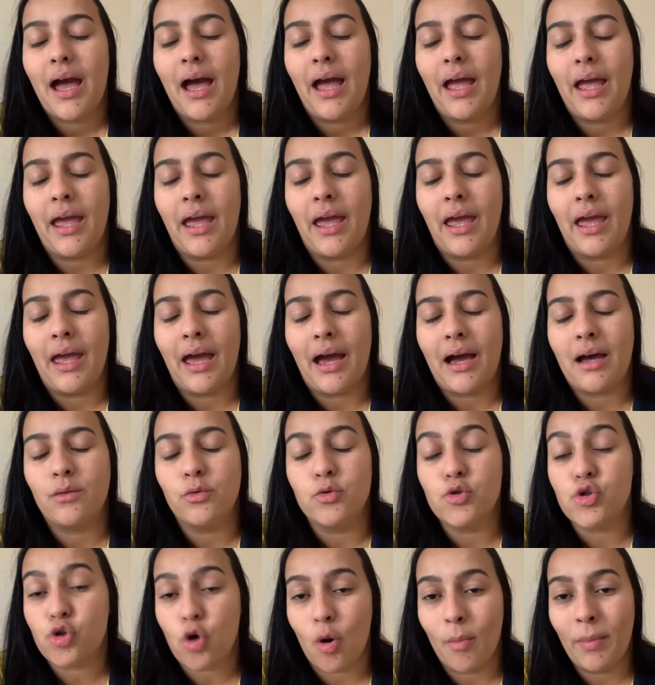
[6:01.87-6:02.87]
é,
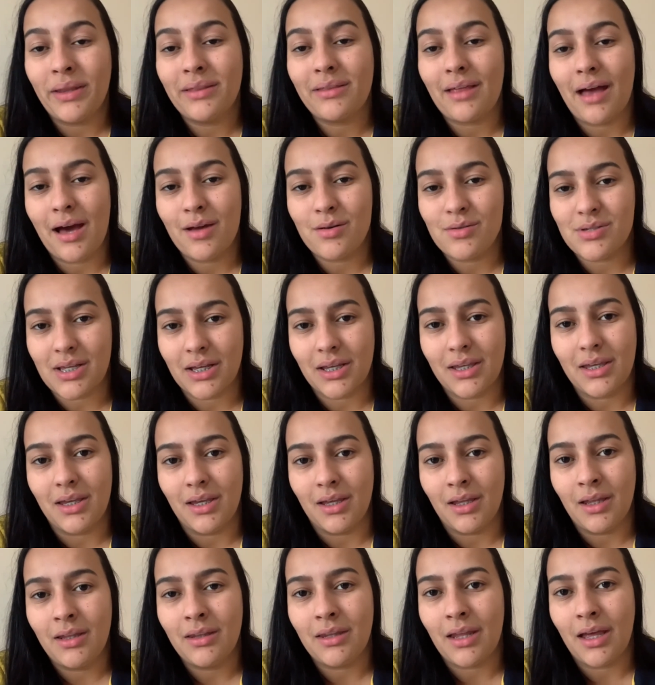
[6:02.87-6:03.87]
nos comentários
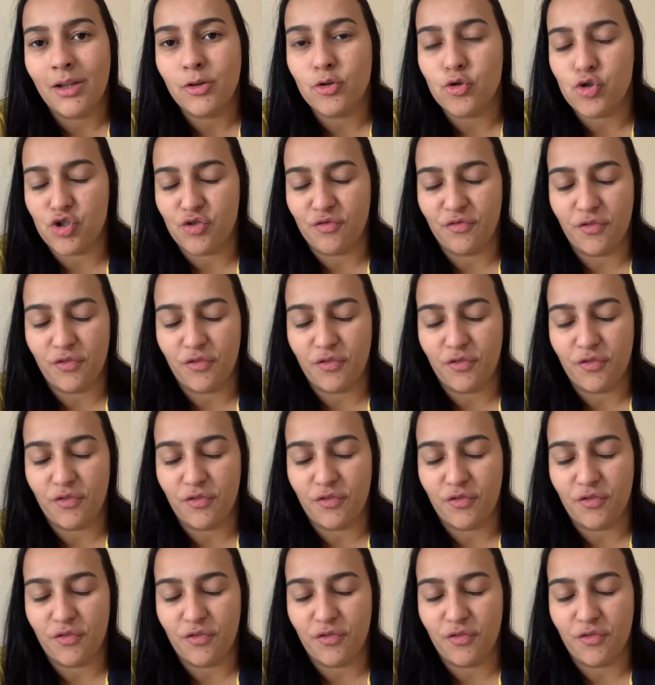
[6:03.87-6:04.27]
aqui, né, dos